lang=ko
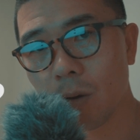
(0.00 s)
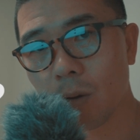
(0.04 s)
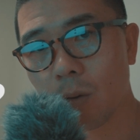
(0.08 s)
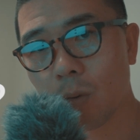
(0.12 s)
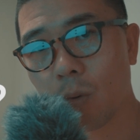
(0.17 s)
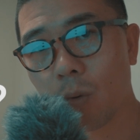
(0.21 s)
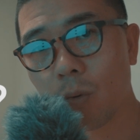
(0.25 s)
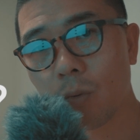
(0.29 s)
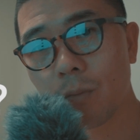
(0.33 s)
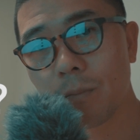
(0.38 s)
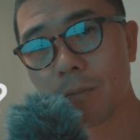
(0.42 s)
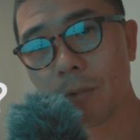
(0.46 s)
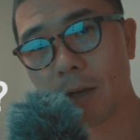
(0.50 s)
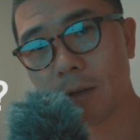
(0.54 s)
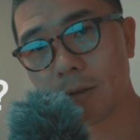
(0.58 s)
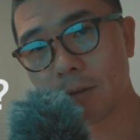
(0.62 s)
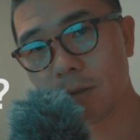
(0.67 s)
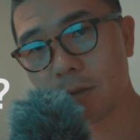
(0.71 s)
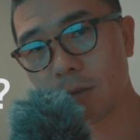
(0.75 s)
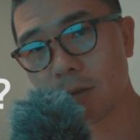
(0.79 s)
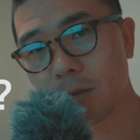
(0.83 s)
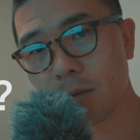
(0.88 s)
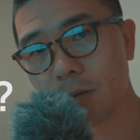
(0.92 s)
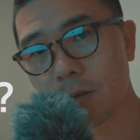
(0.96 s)
고급
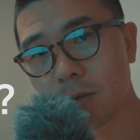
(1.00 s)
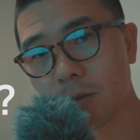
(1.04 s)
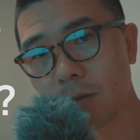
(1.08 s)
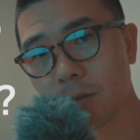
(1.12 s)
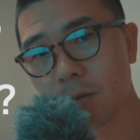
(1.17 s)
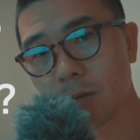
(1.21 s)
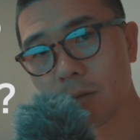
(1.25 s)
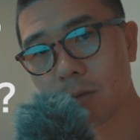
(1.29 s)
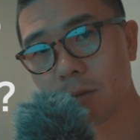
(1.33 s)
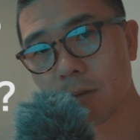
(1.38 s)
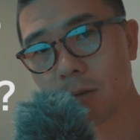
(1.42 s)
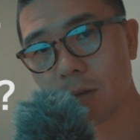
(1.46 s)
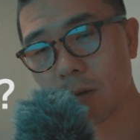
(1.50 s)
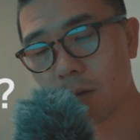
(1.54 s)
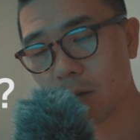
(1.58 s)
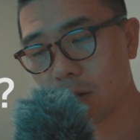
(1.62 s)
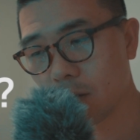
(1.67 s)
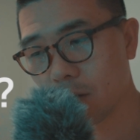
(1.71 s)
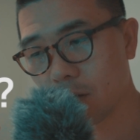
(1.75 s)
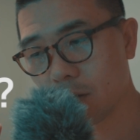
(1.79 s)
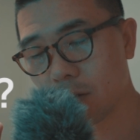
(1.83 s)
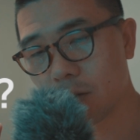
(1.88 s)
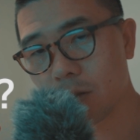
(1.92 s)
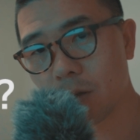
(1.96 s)
렌즈,
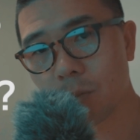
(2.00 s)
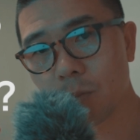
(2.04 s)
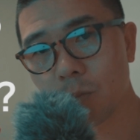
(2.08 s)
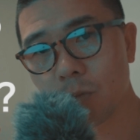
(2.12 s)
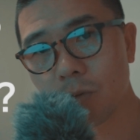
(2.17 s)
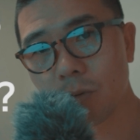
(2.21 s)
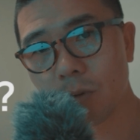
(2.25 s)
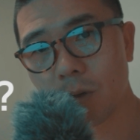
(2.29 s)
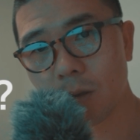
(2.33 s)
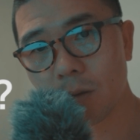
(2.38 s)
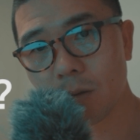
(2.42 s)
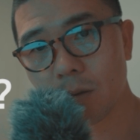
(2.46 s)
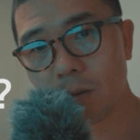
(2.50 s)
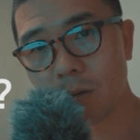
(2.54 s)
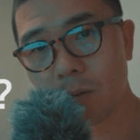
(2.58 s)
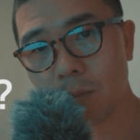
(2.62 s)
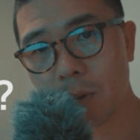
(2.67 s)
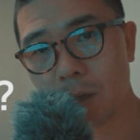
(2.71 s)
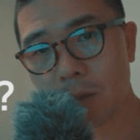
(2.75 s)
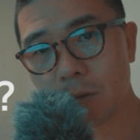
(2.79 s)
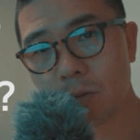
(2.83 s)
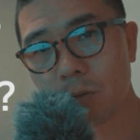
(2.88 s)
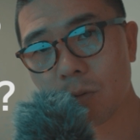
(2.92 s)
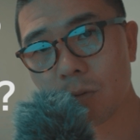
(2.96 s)
전문가들을
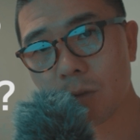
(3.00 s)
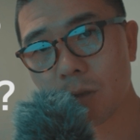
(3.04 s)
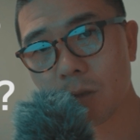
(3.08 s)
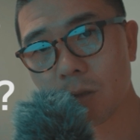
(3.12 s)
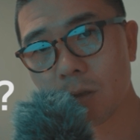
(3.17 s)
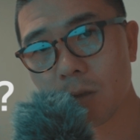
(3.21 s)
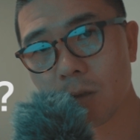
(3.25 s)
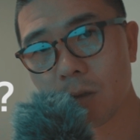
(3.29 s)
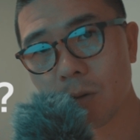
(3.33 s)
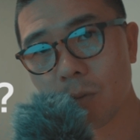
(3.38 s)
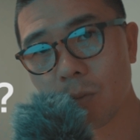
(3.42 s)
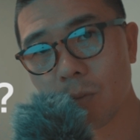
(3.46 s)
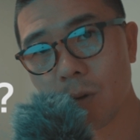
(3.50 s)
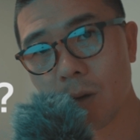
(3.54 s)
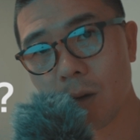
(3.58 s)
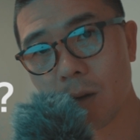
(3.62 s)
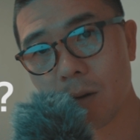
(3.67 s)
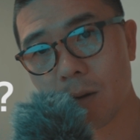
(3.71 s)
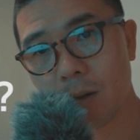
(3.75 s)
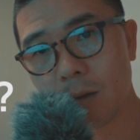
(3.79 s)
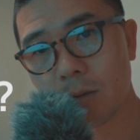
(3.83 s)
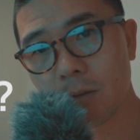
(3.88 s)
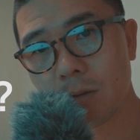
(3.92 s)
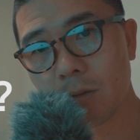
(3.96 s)
만족시키기
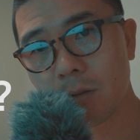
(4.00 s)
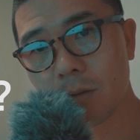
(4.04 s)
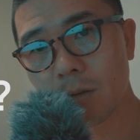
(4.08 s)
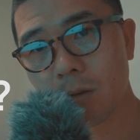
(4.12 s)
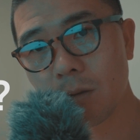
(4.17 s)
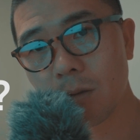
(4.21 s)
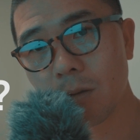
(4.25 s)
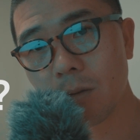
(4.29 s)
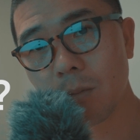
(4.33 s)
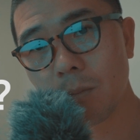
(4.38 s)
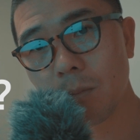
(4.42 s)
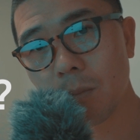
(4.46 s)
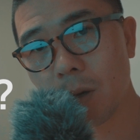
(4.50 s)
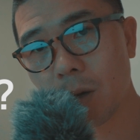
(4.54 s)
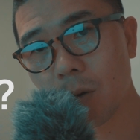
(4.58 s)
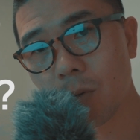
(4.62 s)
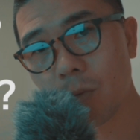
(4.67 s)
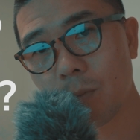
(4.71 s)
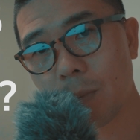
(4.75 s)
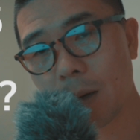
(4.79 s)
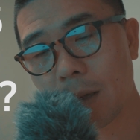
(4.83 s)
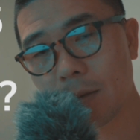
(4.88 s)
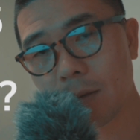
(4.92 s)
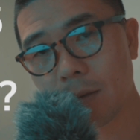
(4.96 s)
위한 렌즈들은
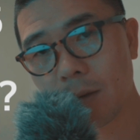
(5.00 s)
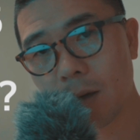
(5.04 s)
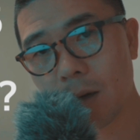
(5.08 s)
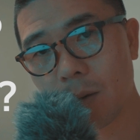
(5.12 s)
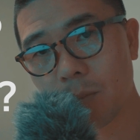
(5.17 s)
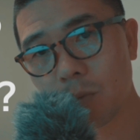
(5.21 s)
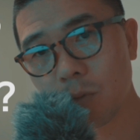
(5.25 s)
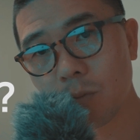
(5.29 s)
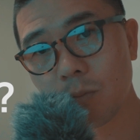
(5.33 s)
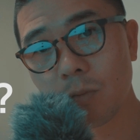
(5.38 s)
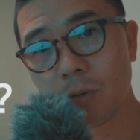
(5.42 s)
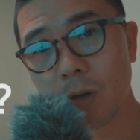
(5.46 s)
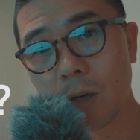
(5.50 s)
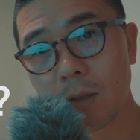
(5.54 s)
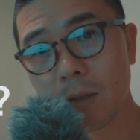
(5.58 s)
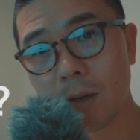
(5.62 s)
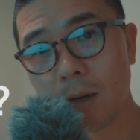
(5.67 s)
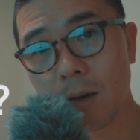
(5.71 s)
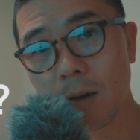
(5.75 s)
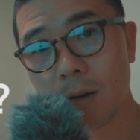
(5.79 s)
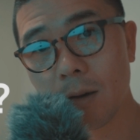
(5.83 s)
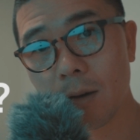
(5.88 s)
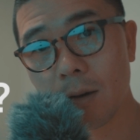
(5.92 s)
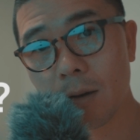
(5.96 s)
매우 많다,
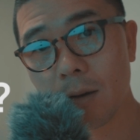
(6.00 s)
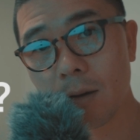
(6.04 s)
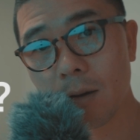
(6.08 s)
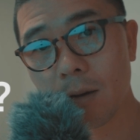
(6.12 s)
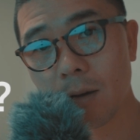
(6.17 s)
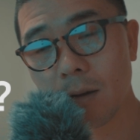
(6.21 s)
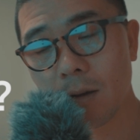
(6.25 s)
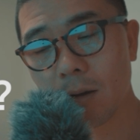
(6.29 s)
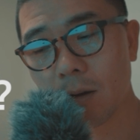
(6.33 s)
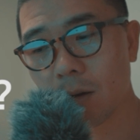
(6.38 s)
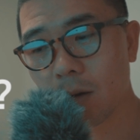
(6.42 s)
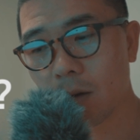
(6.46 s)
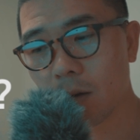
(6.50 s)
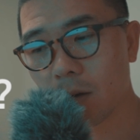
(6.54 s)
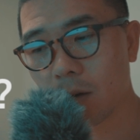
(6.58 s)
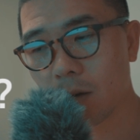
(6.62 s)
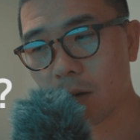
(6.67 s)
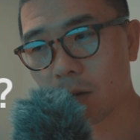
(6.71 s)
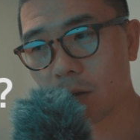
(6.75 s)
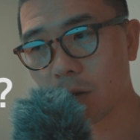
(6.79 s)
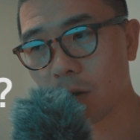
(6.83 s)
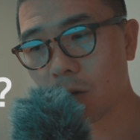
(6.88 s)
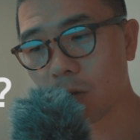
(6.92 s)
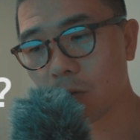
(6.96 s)
풍부하다.
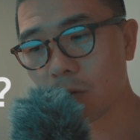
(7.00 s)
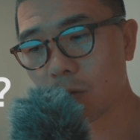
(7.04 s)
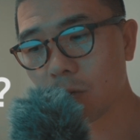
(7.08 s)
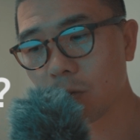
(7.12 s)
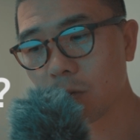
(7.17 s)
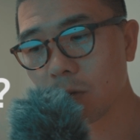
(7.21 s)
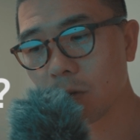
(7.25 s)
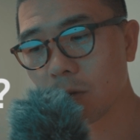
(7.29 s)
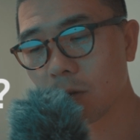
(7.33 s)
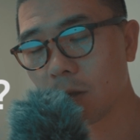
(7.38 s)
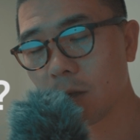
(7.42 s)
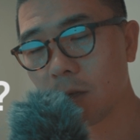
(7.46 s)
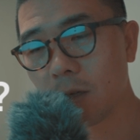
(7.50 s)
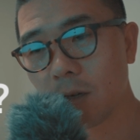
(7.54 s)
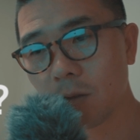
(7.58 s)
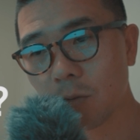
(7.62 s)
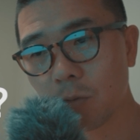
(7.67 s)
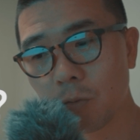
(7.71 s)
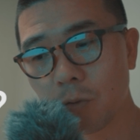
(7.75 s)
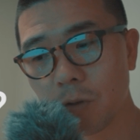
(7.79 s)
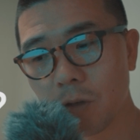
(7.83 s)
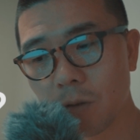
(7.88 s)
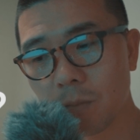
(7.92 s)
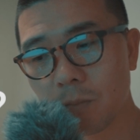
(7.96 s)
결국은 네가
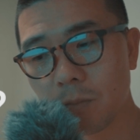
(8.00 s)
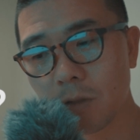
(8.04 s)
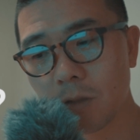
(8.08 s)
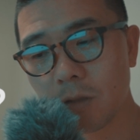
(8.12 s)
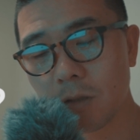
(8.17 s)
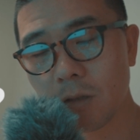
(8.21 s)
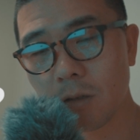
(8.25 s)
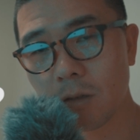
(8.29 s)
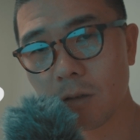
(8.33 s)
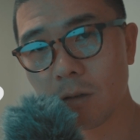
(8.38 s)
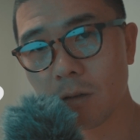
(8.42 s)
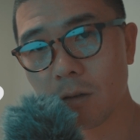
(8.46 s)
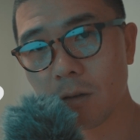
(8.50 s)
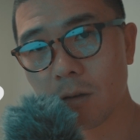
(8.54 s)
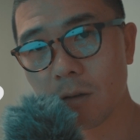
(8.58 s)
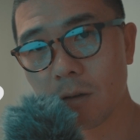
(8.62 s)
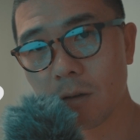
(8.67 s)
돈이 없지.